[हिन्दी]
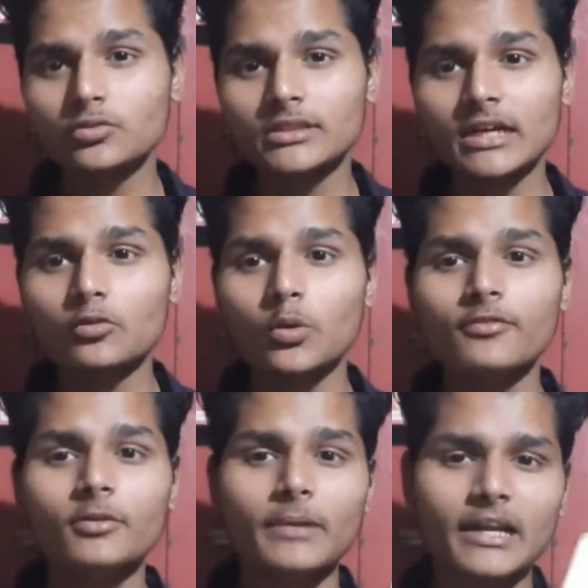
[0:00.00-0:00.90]
तो क्या कोई
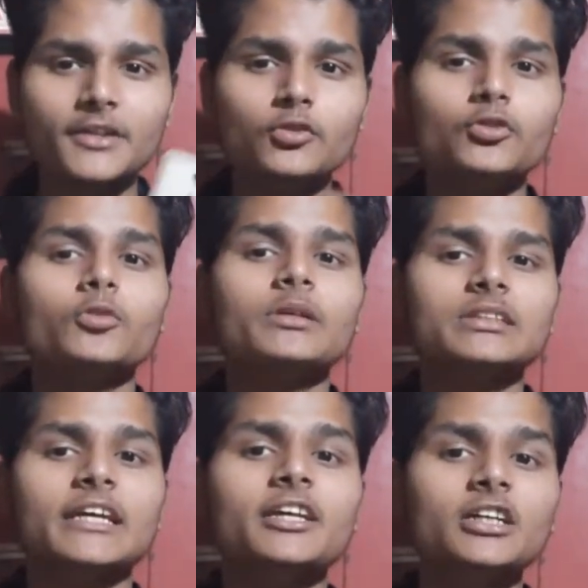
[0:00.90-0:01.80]
भी बड़ा यूट्यूबर
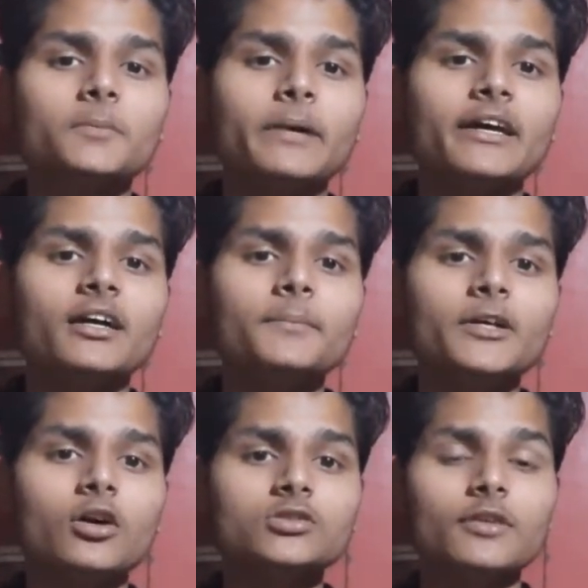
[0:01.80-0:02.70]
नहीं कर पाएगा
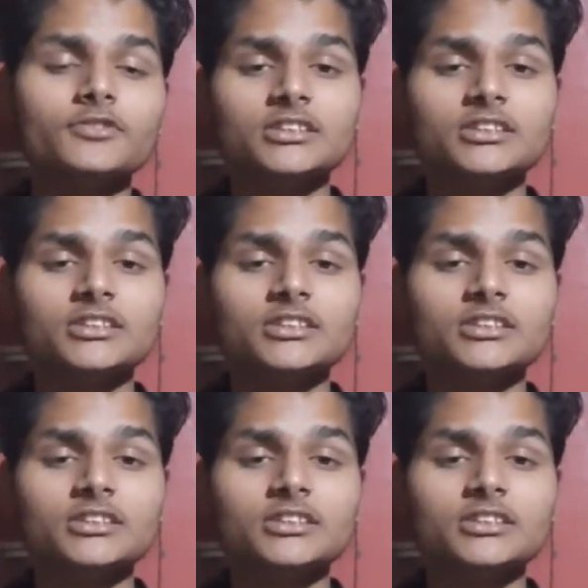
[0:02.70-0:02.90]
बिकॉज ऑफ